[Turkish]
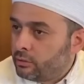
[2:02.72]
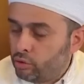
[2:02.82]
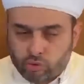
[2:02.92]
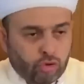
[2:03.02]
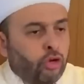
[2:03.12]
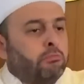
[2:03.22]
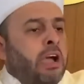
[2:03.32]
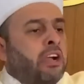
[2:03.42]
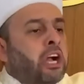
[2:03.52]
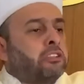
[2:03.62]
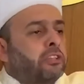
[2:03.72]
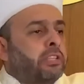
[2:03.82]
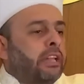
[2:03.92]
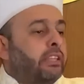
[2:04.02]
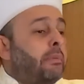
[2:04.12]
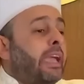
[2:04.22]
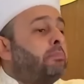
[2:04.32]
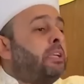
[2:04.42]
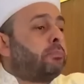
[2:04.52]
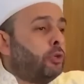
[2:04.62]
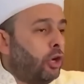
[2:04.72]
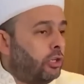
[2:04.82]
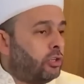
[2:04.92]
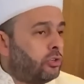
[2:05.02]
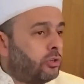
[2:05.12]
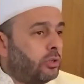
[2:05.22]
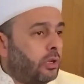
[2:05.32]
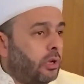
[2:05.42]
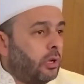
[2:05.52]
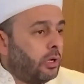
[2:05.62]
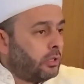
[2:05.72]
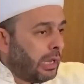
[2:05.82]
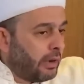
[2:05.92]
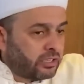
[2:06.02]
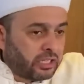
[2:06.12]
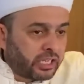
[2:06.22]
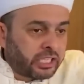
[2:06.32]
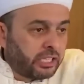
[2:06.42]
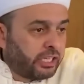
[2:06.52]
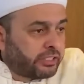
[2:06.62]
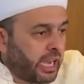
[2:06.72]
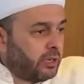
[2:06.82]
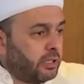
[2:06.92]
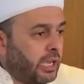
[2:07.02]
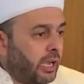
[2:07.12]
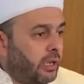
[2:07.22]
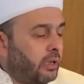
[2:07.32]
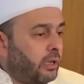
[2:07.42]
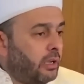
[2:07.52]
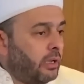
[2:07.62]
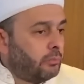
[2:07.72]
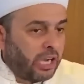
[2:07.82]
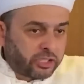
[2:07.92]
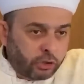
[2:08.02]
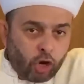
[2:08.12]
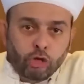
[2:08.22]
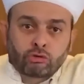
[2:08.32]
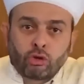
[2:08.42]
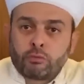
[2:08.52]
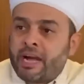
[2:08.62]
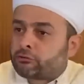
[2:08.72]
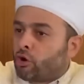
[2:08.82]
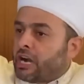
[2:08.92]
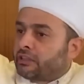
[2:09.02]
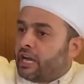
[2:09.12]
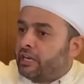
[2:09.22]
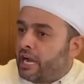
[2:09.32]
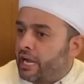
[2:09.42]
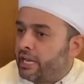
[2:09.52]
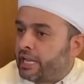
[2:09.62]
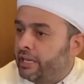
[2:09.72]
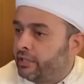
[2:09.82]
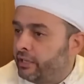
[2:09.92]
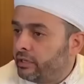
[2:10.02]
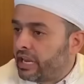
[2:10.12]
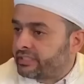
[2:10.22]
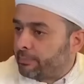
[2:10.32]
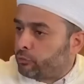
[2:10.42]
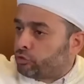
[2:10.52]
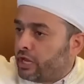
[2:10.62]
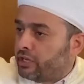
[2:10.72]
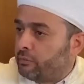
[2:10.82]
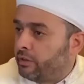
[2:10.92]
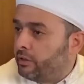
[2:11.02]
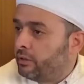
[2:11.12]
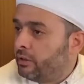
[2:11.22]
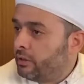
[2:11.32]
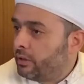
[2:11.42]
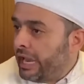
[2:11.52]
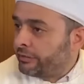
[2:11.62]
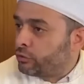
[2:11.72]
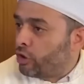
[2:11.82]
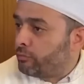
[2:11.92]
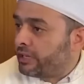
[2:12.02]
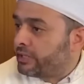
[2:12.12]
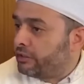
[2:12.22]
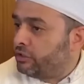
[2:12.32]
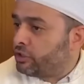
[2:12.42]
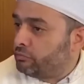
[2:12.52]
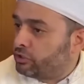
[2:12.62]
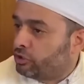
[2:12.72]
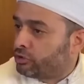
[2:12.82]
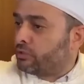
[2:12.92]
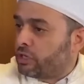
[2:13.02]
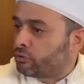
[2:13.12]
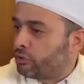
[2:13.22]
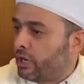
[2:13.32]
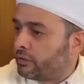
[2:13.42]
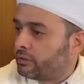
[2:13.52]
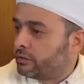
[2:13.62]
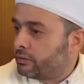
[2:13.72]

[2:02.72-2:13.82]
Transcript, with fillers: Üstünüm ben kadından demek bitmiyor iş. Namazını kıldırt hanımına. Başını örttür. Bak sokaklar ne hale geldi. Kasap dükkanı gibi. Et görmekten dişimiz dışımıza çıkıyor artık.